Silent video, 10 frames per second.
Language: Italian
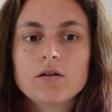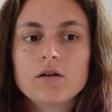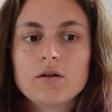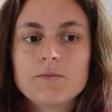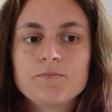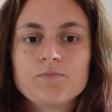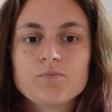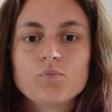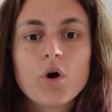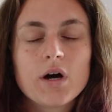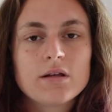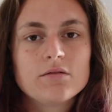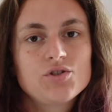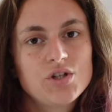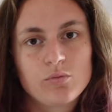ehm, puoi
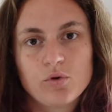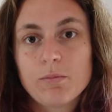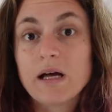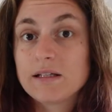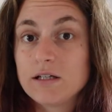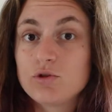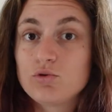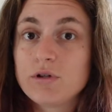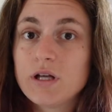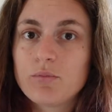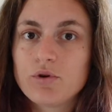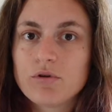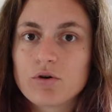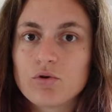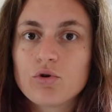diciamo battere sul tempo i
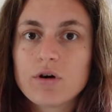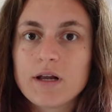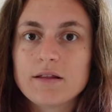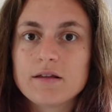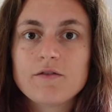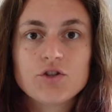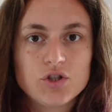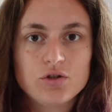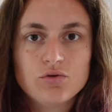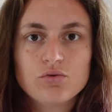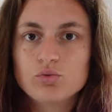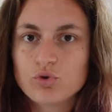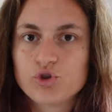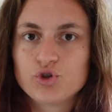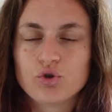tuoi concorrenti facendo
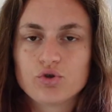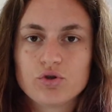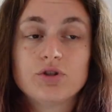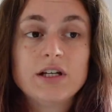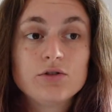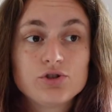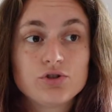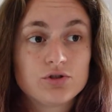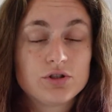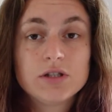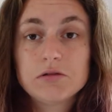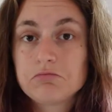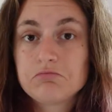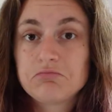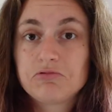uno short e lo short